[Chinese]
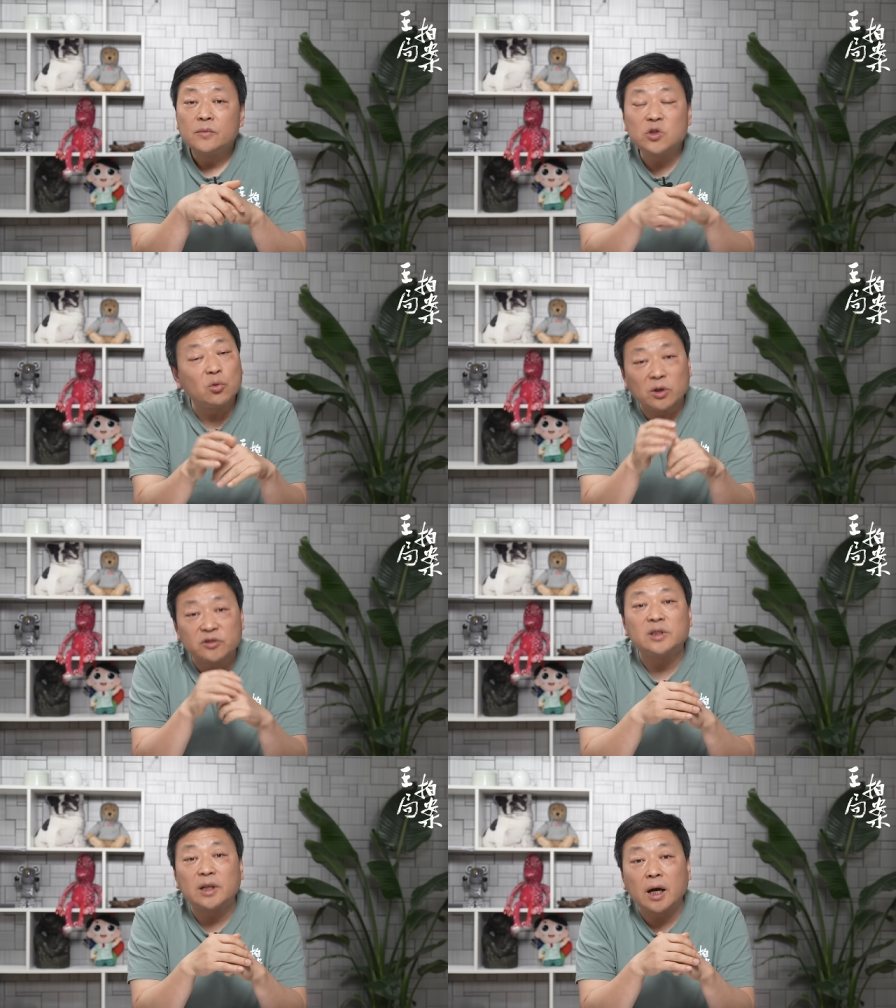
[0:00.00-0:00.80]
就我
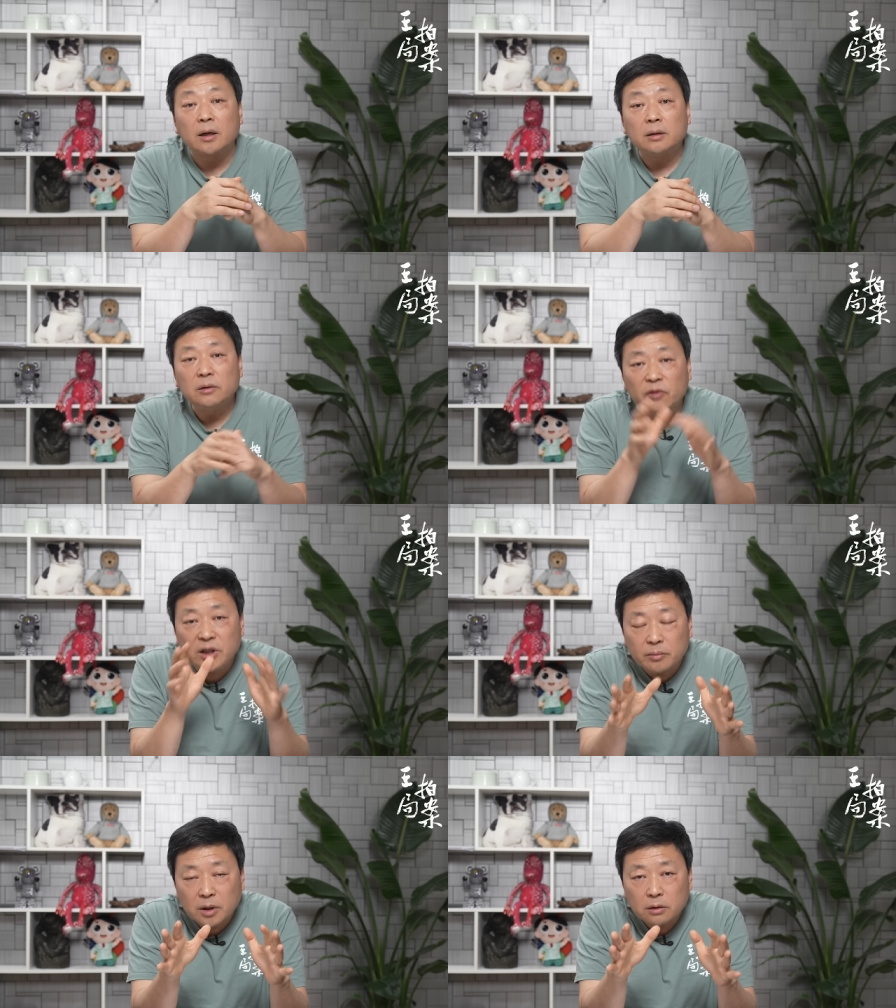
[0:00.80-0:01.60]
自己看，为
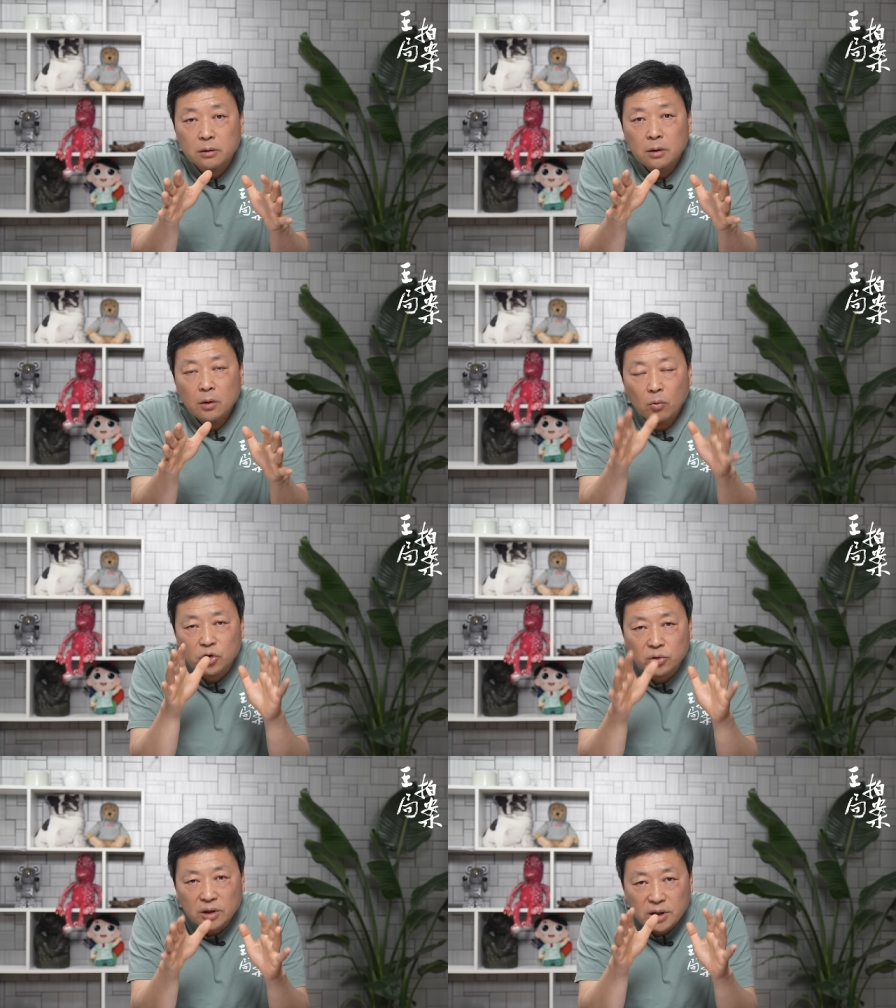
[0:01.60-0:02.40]
什么我
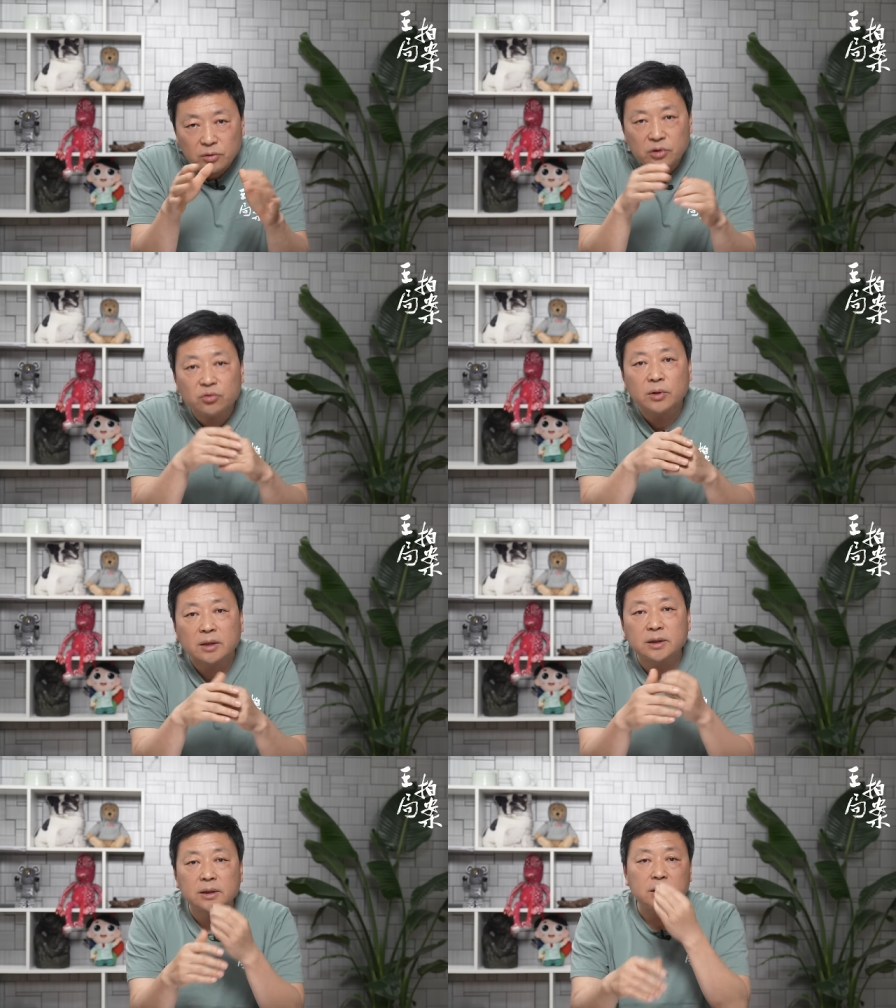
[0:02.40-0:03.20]
说他理论素养
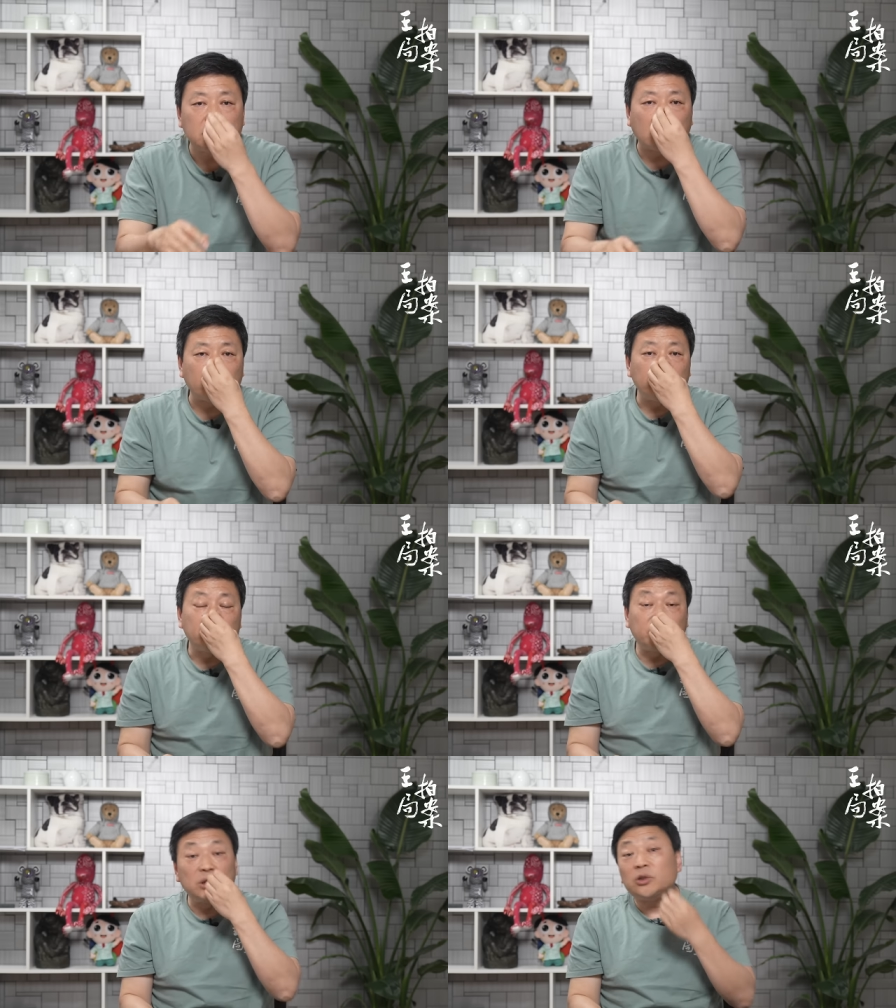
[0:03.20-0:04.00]
极低啊，
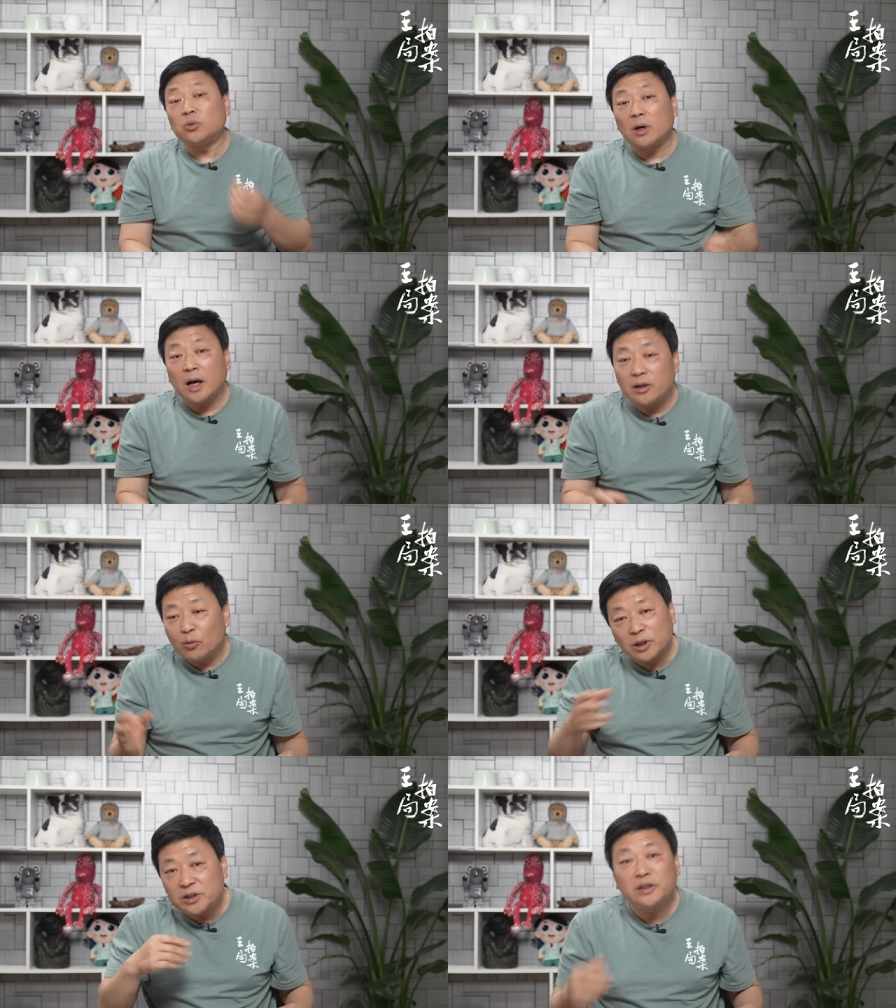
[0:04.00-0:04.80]
不是说按照
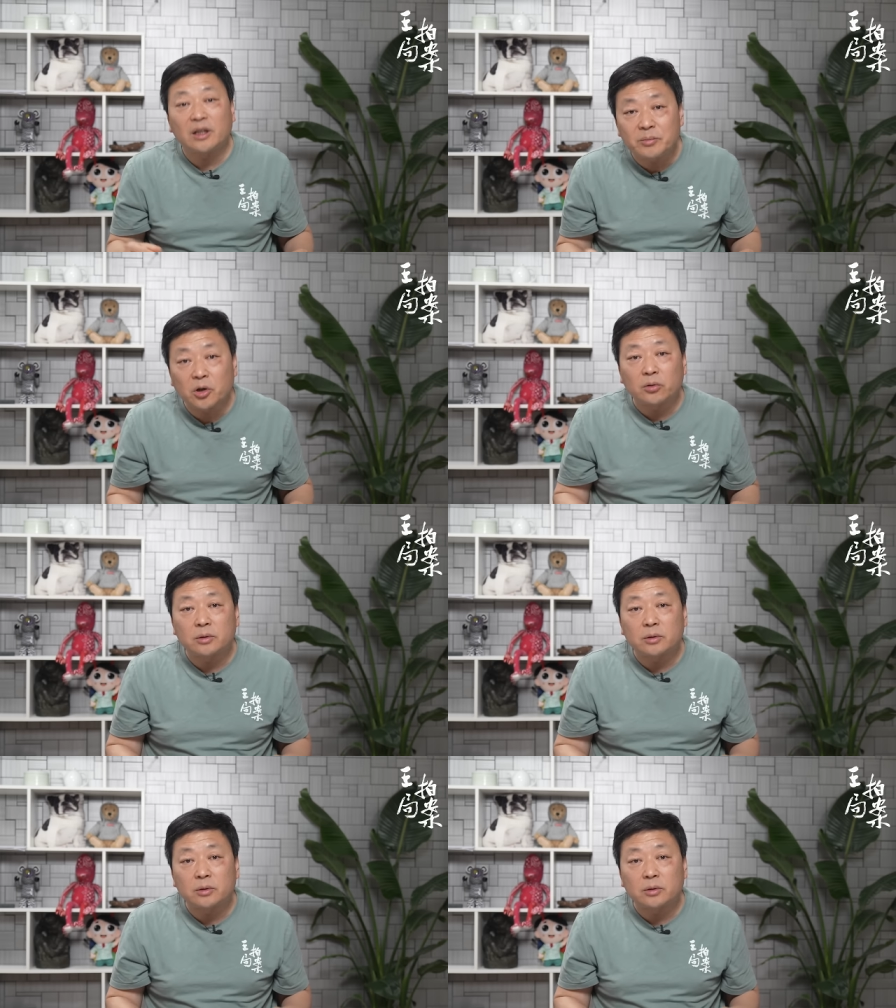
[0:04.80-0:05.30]
我今天的标